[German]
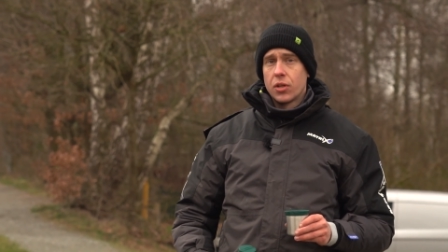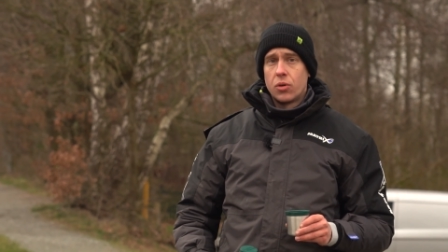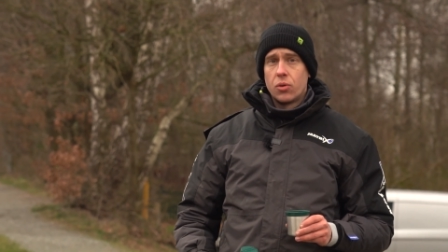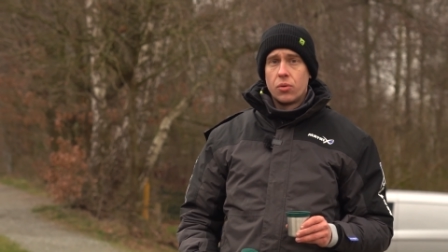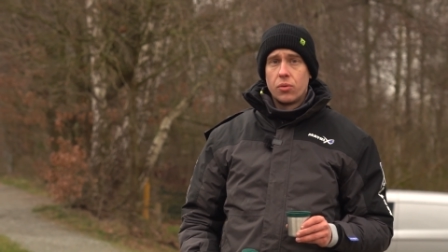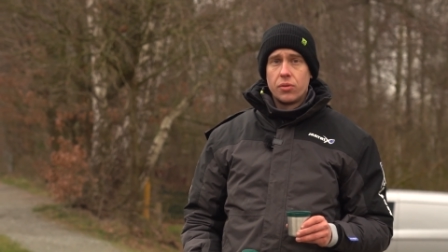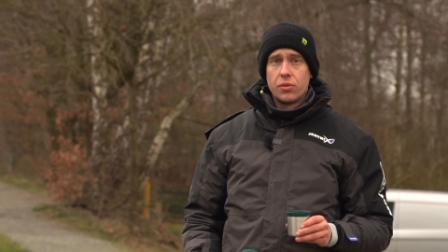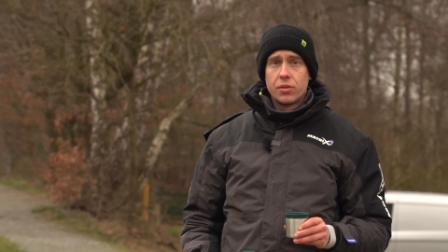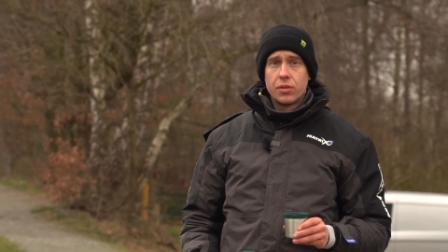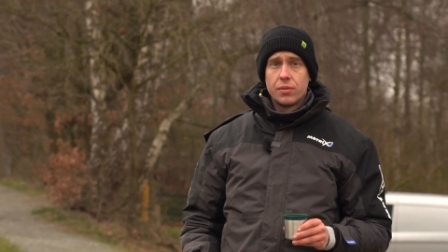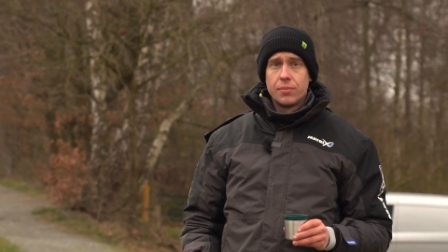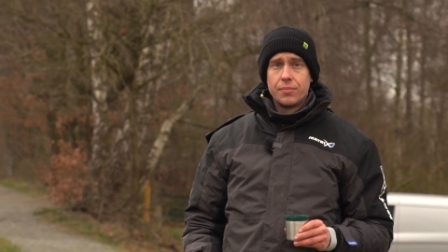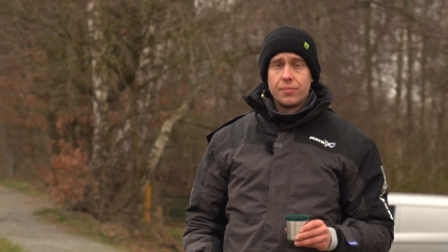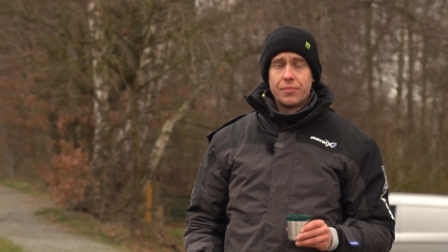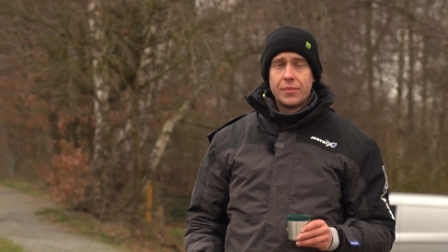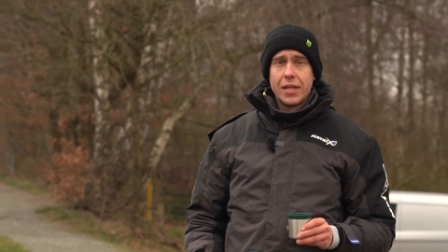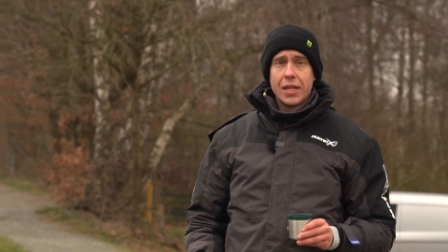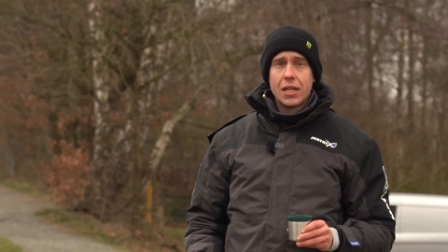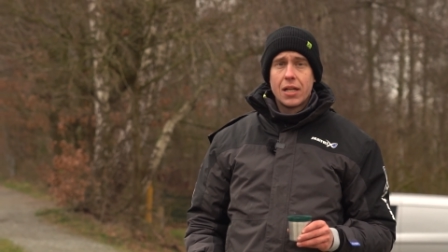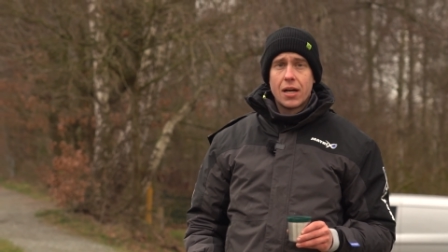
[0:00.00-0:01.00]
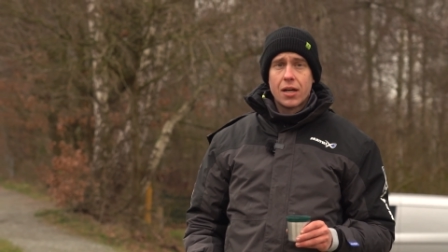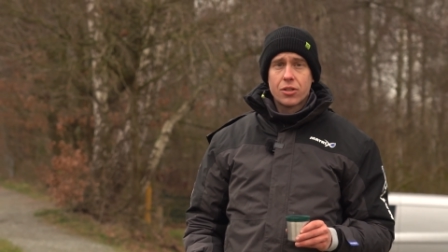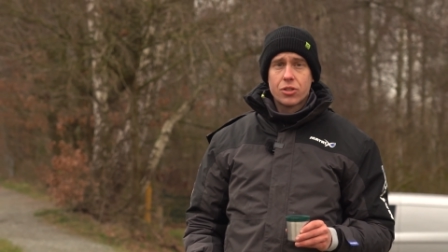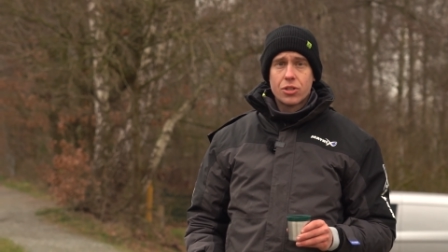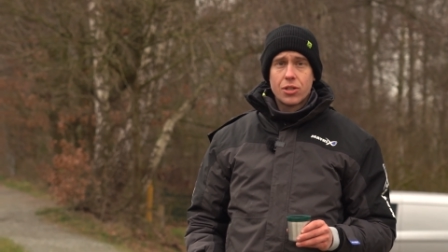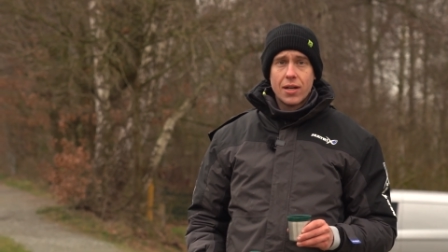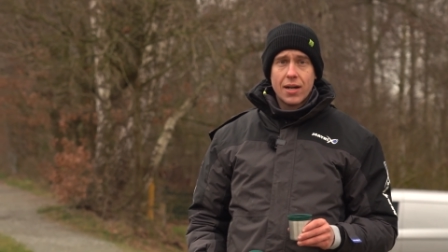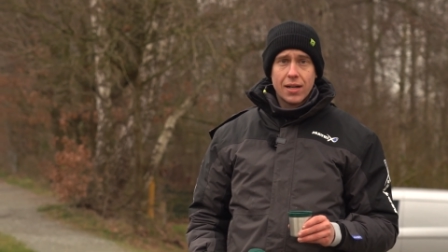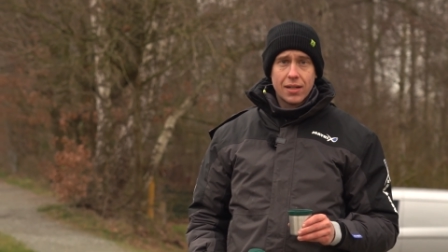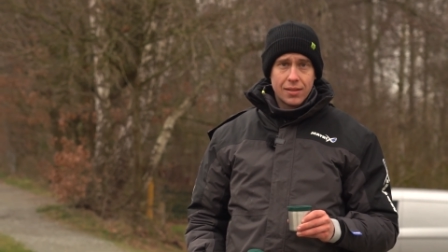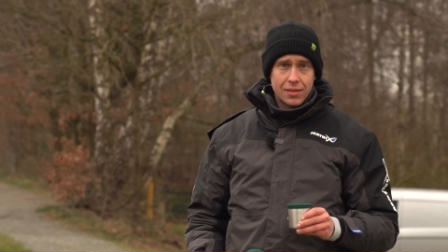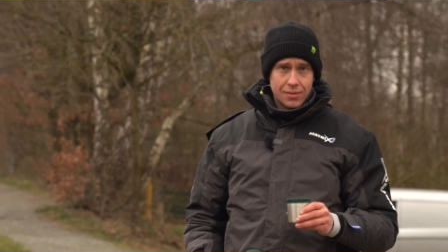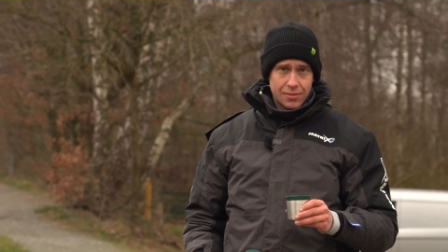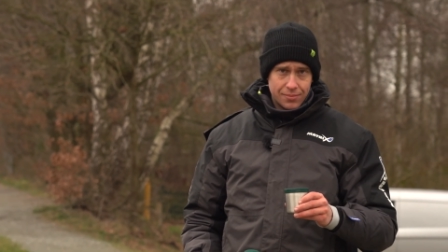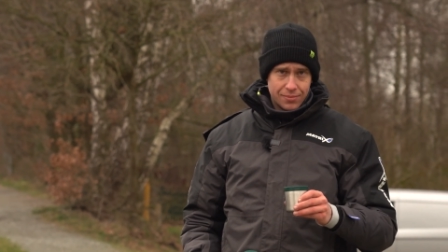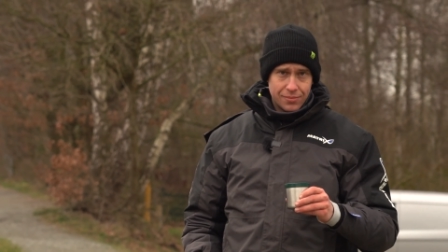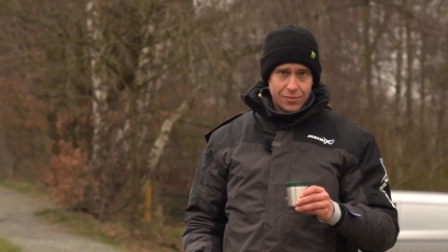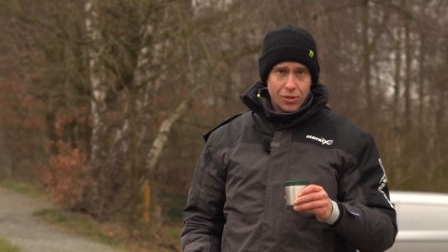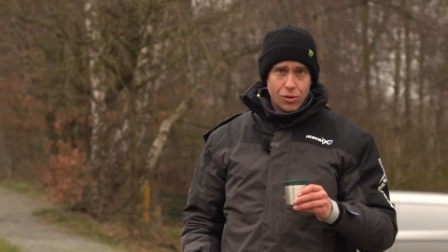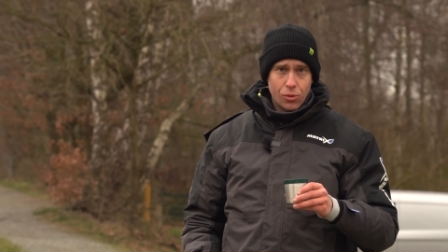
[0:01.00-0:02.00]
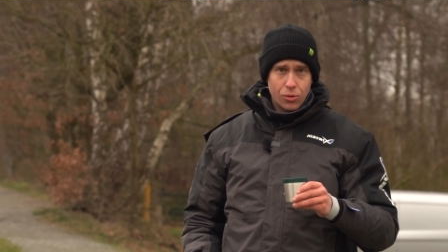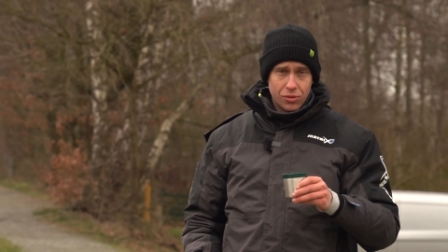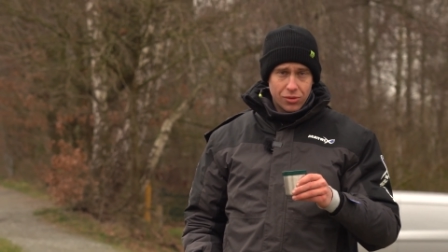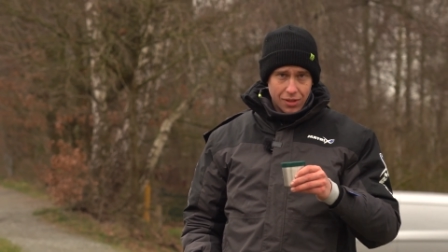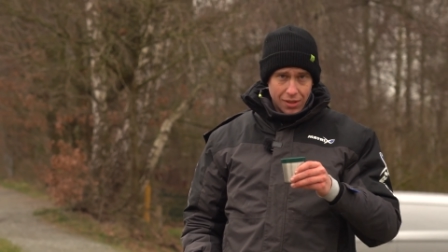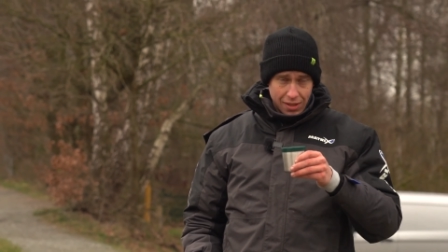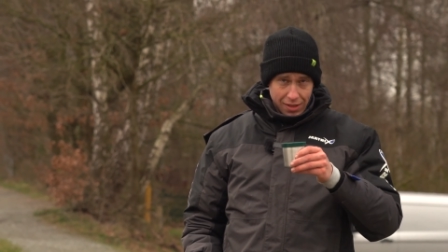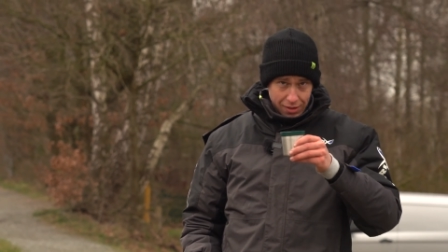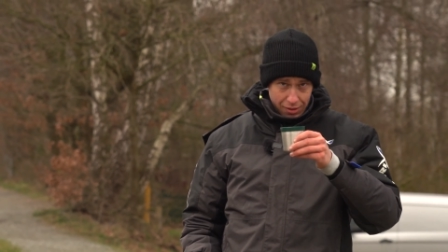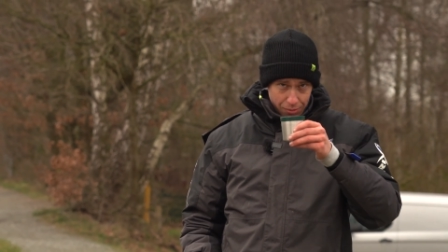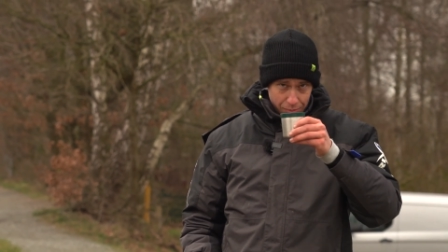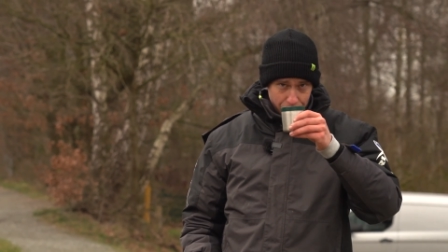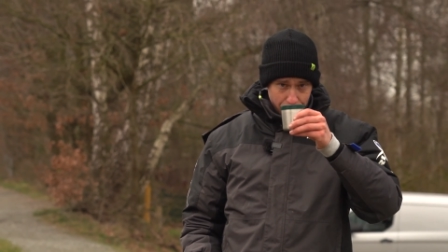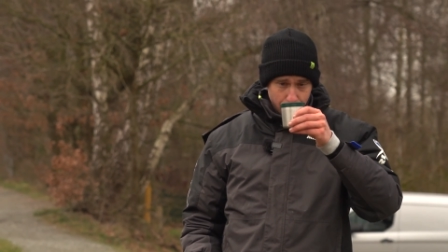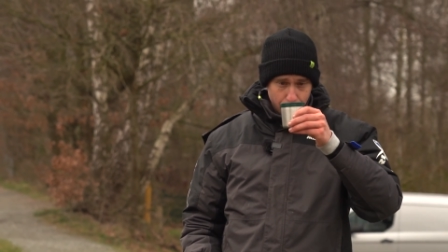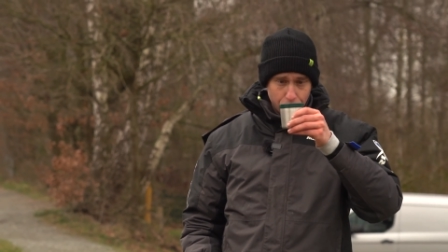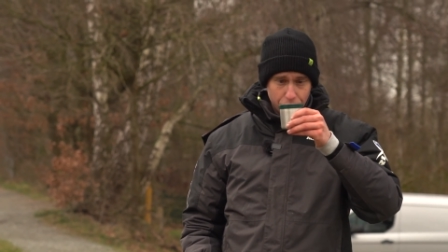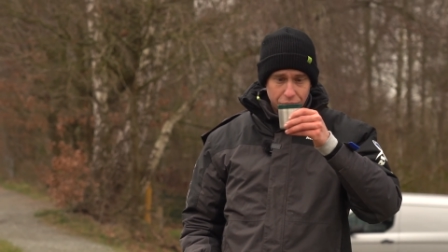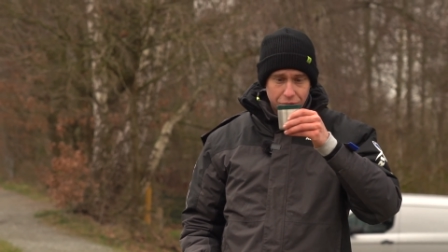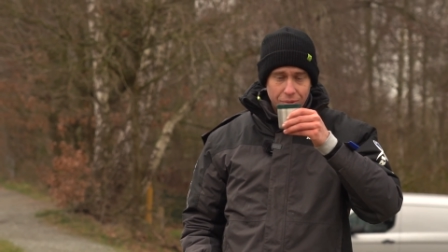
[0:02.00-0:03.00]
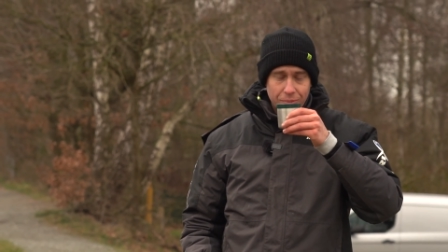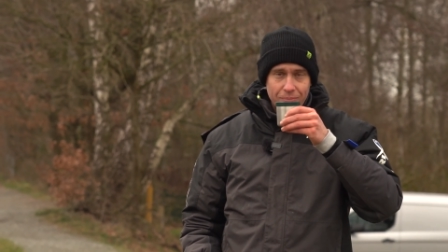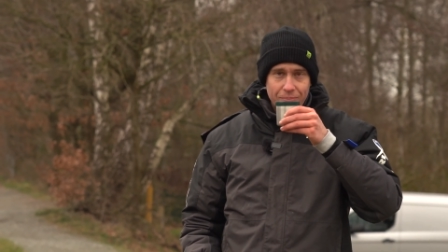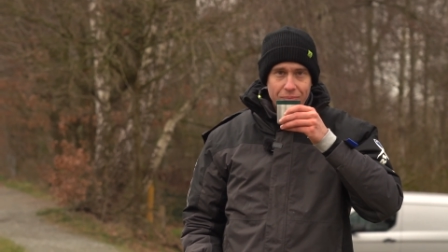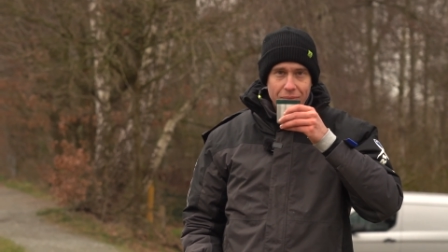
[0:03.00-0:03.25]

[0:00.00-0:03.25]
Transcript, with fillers: und nicht lang schnacken. Los geht's. Prost.